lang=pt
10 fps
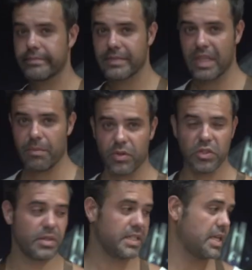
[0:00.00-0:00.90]
Estão tá
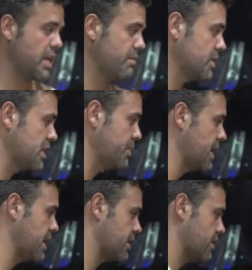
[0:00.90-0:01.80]
prontos a sair, vamos a
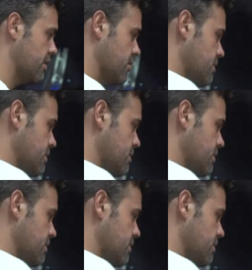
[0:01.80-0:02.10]
pegar aqui.